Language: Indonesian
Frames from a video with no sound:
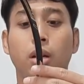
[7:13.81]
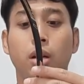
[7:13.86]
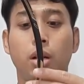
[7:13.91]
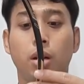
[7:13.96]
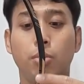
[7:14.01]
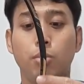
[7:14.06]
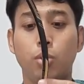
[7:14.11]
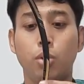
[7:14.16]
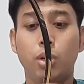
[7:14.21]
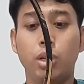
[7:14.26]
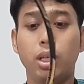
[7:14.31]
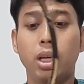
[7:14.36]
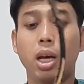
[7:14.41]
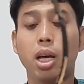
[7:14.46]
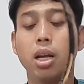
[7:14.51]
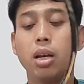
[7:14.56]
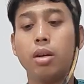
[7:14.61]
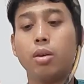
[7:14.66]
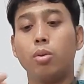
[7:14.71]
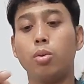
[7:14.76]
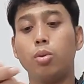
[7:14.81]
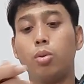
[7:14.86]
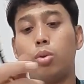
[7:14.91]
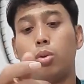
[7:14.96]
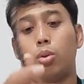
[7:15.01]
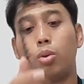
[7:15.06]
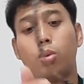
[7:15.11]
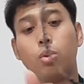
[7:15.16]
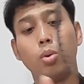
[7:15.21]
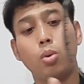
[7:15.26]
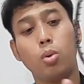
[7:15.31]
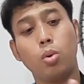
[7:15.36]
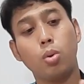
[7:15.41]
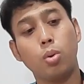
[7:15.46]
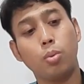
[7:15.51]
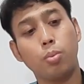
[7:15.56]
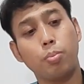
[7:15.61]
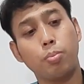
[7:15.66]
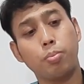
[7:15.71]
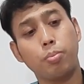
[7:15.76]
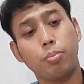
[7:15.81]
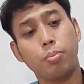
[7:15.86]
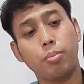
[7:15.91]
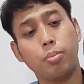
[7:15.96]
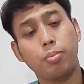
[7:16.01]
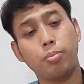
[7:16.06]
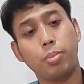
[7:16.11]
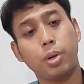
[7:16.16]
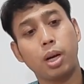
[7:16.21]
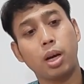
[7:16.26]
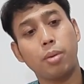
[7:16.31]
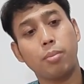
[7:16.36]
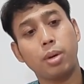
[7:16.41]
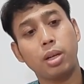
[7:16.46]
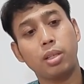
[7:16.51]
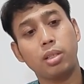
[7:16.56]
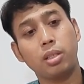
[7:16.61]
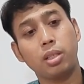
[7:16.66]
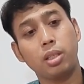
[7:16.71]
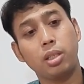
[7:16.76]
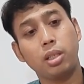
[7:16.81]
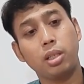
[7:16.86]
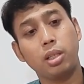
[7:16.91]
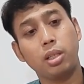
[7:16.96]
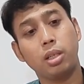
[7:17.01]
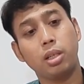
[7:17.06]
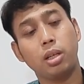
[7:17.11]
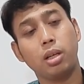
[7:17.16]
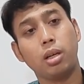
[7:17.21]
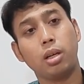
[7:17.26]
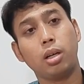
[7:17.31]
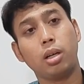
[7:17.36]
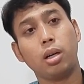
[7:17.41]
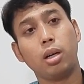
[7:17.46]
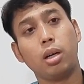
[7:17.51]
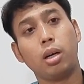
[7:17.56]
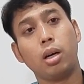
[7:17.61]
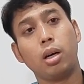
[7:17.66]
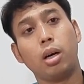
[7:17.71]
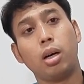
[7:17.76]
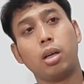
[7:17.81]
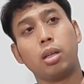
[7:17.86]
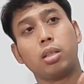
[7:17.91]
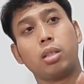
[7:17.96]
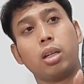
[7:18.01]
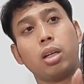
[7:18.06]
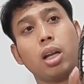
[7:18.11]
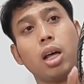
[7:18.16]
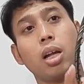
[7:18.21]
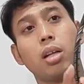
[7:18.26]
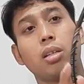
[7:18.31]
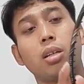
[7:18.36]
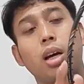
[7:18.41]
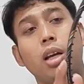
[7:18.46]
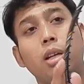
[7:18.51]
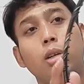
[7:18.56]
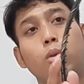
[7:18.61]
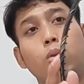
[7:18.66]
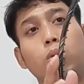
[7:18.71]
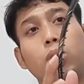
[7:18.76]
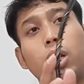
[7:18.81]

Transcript: Kemudian untuk pengaman si uh, senar sekaligus